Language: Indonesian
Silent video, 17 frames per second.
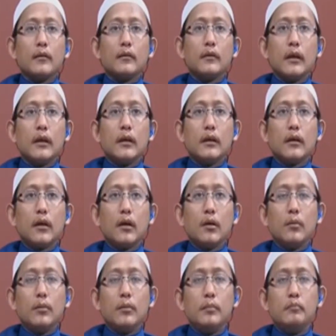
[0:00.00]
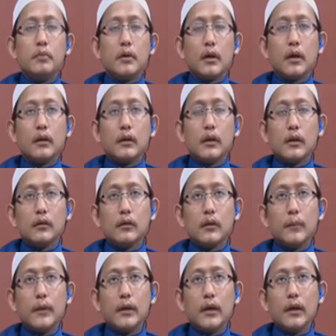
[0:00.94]
Dan kalau berkata,
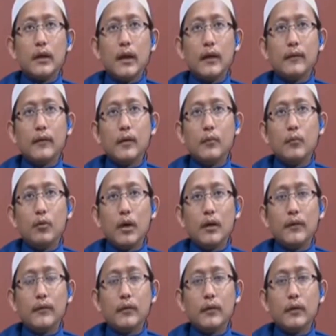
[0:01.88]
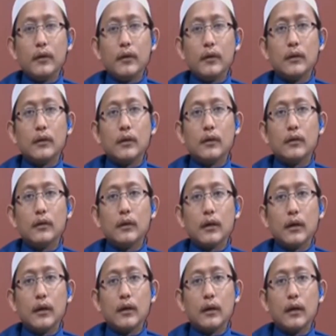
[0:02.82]
tapi kan Hasan bukan sahih, kita
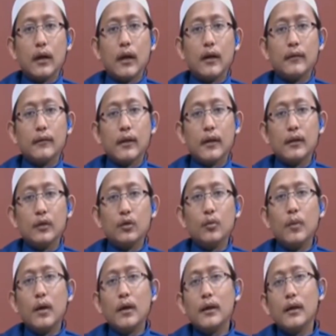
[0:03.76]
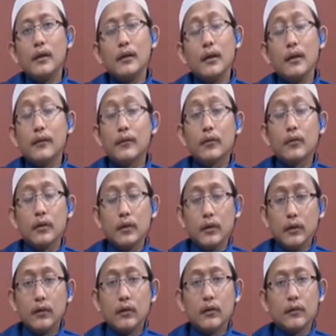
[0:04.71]
katakan Hasan itu bagian dari
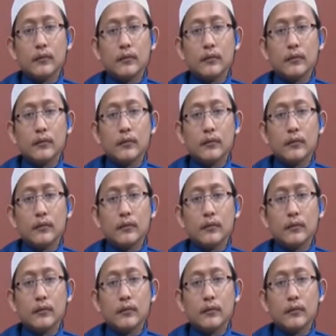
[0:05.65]
sahih.